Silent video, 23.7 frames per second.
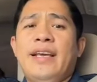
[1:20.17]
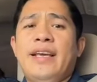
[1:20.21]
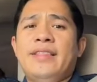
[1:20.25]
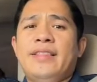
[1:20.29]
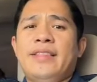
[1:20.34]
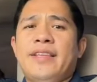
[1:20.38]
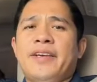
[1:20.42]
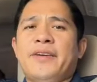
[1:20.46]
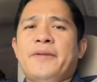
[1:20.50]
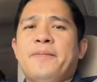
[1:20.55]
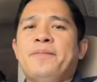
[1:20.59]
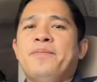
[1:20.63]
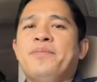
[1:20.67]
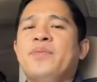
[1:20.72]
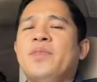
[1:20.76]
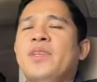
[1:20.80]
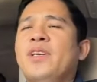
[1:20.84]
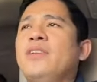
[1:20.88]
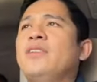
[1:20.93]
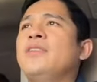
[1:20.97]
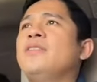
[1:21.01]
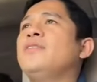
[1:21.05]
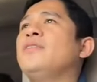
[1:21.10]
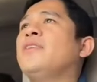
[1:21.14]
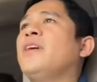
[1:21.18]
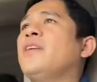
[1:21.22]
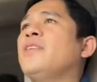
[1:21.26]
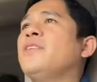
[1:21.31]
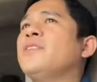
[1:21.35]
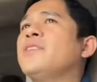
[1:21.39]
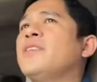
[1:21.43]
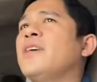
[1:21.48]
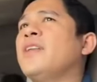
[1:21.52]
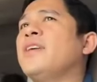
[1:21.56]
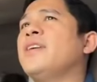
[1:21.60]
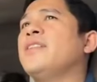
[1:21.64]
Leyte. Anong lugar
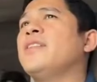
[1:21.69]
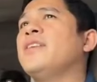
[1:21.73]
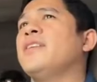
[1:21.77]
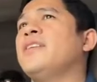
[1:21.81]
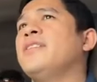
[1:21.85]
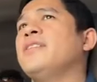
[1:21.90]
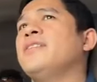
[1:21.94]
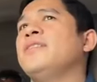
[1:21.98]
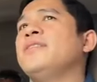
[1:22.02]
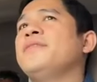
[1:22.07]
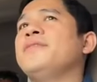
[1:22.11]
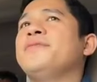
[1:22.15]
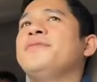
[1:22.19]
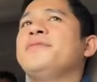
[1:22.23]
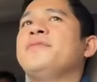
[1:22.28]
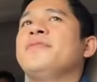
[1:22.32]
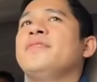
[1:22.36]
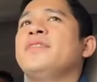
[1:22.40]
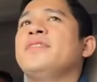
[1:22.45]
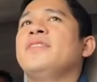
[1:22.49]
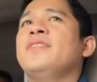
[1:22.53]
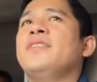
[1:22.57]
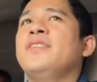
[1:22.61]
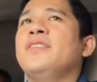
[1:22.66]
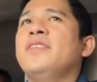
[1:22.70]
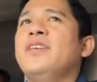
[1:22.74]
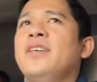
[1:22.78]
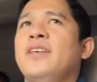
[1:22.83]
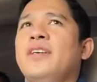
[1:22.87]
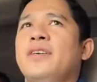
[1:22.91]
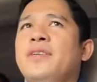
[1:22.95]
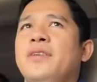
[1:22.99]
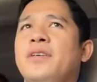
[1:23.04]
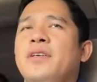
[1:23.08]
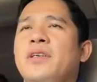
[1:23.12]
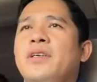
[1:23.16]
yun sa Leyte dong?
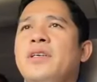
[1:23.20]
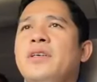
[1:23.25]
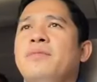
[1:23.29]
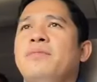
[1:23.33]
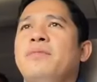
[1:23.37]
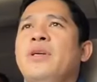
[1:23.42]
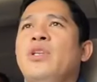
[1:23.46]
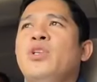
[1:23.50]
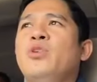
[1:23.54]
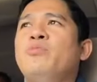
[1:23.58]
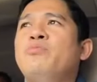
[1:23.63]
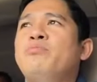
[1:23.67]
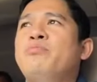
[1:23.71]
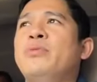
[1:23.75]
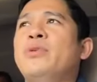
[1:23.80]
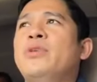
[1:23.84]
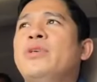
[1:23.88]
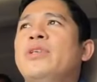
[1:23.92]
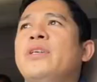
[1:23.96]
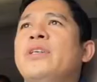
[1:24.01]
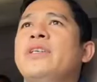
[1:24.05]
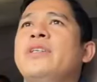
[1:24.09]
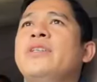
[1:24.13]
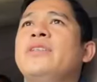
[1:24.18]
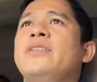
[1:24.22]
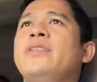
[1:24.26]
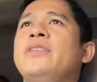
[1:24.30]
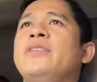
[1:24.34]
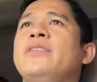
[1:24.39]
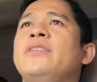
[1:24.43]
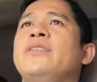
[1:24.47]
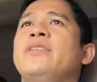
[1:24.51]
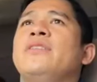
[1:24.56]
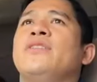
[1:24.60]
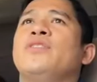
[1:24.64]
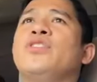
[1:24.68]
Palumpon. Palumpon.
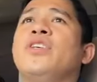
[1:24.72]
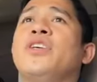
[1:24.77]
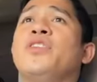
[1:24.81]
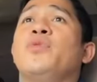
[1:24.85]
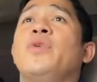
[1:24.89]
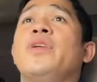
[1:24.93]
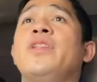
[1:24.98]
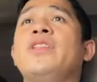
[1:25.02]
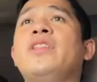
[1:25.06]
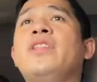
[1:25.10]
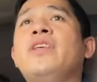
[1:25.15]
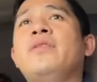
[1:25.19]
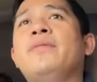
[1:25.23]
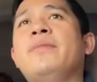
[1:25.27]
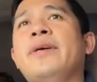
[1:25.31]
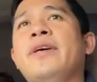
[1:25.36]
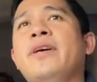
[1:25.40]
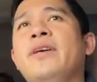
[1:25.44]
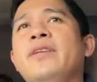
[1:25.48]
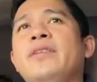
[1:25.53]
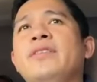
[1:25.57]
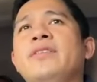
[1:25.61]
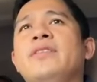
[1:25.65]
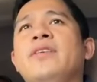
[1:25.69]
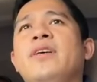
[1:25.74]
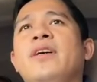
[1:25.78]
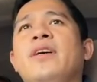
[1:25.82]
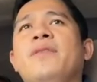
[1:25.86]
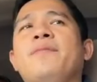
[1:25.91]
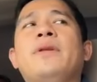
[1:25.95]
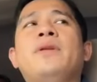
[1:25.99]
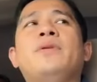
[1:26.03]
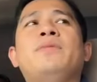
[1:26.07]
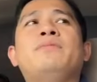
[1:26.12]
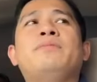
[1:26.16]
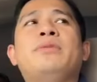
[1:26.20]
Sa 20 ba yun? Sa
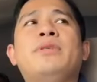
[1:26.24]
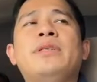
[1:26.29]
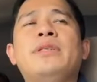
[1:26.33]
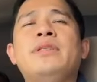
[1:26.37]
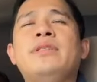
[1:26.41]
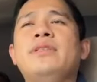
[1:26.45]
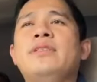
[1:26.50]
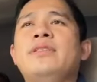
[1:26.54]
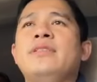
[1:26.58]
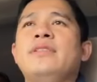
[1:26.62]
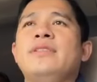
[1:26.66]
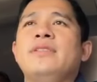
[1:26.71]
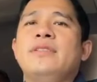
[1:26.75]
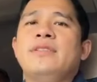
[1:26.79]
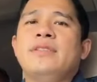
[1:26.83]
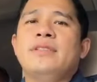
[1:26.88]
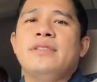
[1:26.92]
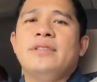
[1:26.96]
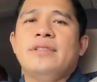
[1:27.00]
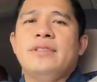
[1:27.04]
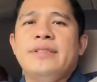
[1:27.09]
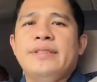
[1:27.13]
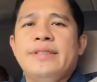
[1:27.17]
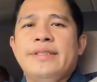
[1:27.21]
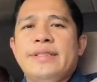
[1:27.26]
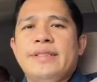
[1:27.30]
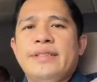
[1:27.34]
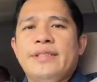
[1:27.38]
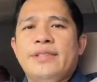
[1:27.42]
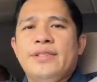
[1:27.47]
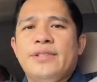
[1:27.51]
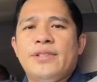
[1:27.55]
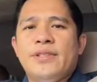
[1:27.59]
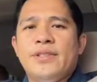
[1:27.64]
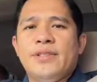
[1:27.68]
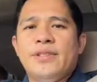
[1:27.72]
Palumpon?
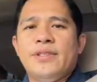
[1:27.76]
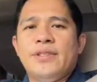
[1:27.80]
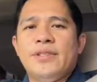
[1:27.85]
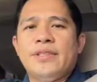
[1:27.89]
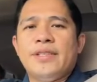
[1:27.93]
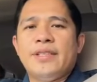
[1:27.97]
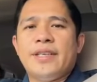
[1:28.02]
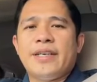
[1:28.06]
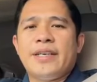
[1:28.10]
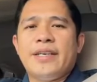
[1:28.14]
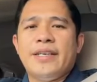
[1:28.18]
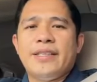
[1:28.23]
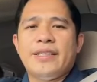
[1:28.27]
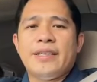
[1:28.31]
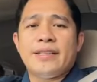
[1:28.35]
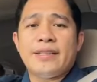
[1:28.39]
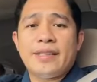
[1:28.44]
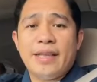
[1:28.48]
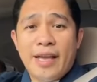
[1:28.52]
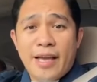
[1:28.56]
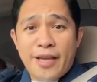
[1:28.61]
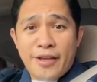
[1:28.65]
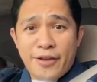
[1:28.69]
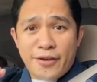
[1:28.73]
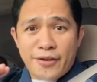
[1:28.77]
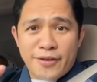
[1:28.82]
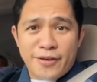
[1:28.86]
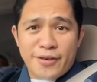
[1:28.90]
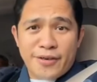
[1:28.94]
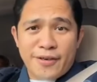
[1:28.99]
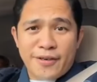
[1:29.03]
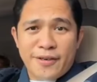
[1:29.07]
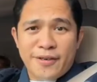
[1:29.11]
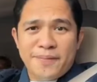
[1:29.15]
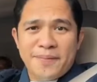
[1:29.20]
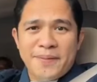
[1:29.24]
So, kita-kita
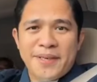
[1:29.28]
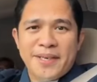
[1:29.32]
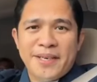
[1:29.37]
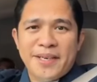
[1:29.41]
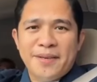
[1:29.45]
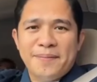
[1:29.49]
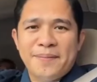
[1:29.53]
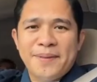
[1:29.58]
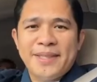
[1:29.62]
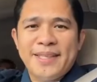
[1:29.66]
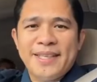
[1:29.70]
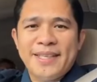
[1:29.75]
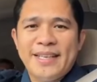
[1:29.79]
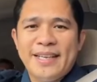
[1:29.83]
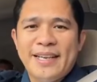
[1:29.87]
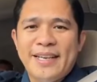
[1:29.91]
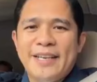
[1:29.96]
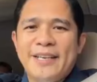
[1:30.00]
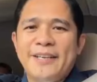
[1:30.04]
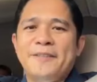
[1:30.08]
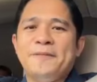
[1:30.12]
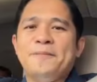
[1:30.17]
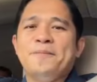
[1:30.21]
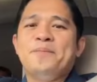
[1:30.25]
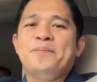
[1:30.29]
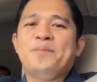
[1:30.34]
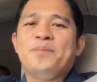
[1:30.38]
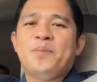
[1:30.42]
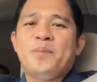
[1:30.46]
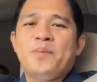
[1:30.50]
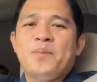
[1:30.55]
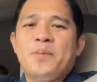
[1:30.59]
tayo mga kapatid ha.